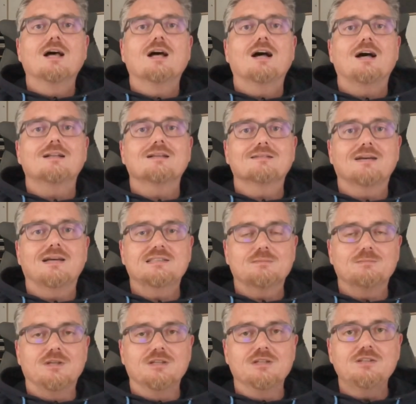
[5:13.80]
Das heißt
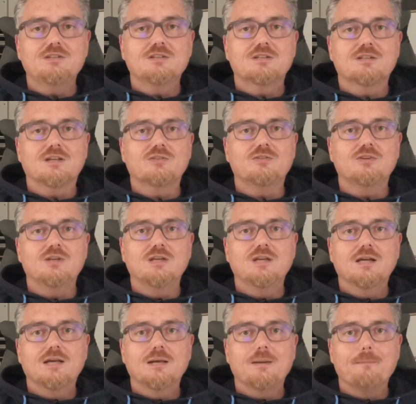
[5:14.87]
aber nicht, dass sie
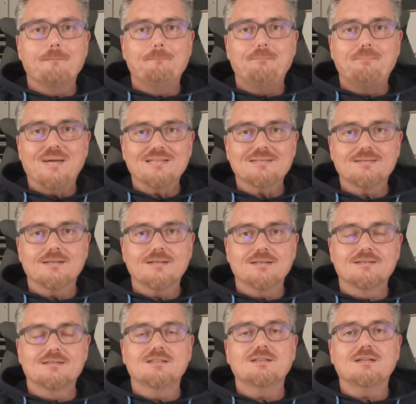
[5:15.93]
besser
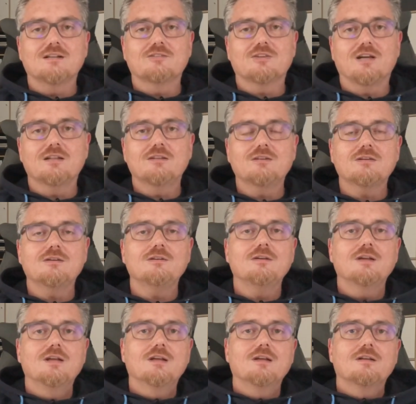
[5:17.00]
sind als andere,
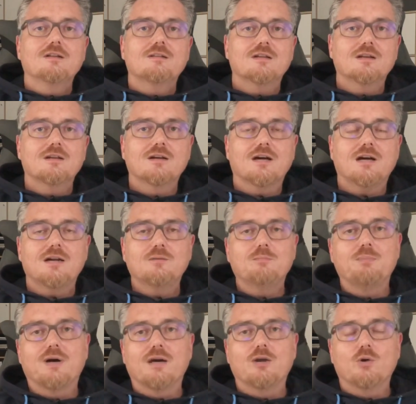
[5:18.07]
denn gerade
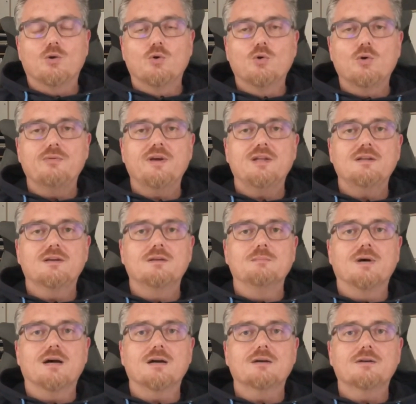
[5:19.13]
bei hochwertigen
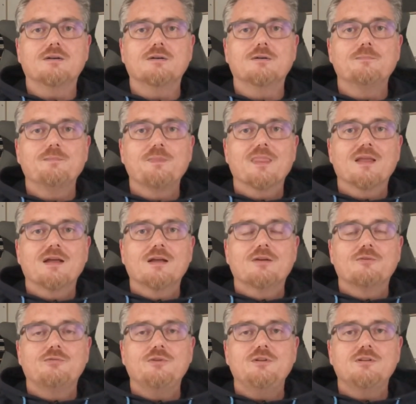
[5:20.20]
Marken
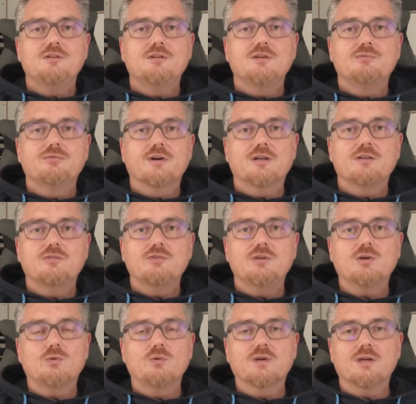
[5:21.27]
findet die
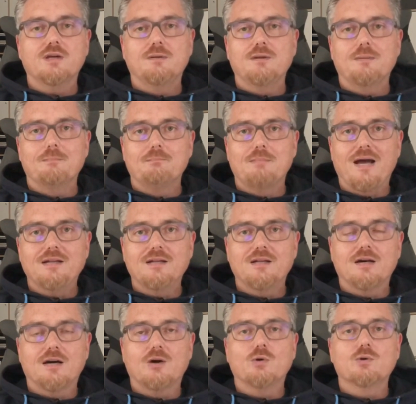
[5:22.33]
Differenzierung in meinen
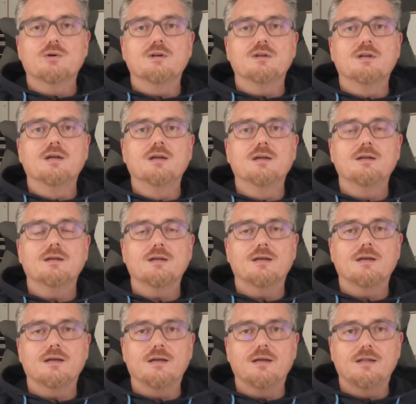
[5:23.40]
Augen
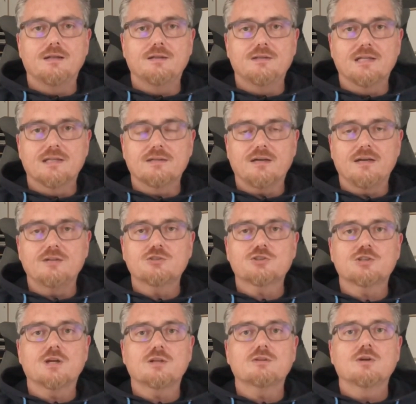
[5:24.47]
in Details
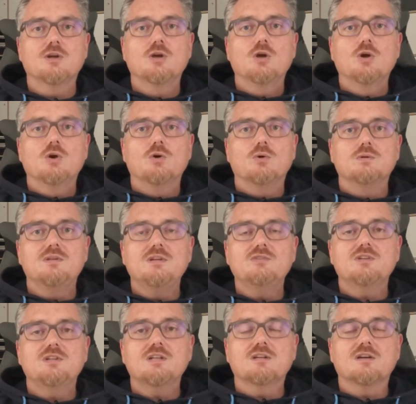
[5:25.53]
statt und
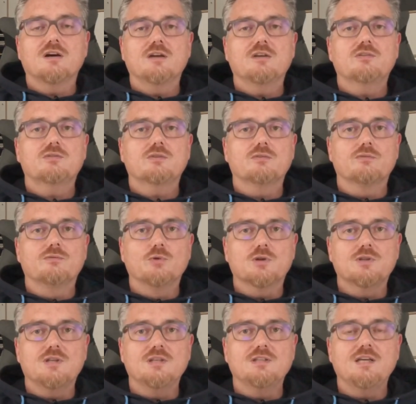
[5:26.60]
diese Details
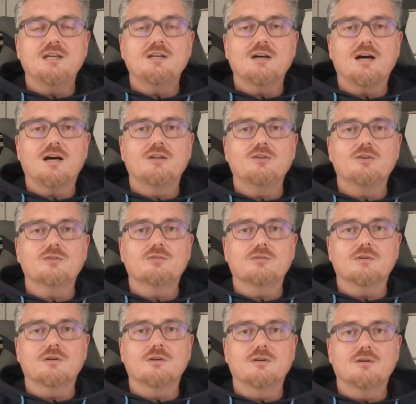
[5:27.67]
wird jeder anders
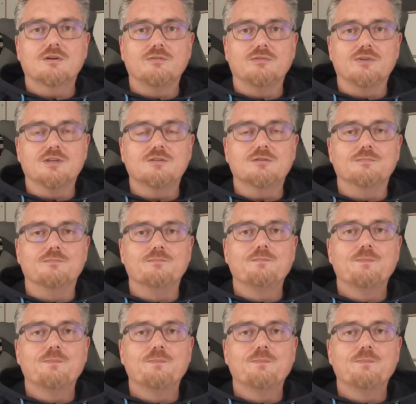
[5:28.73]
gewichten.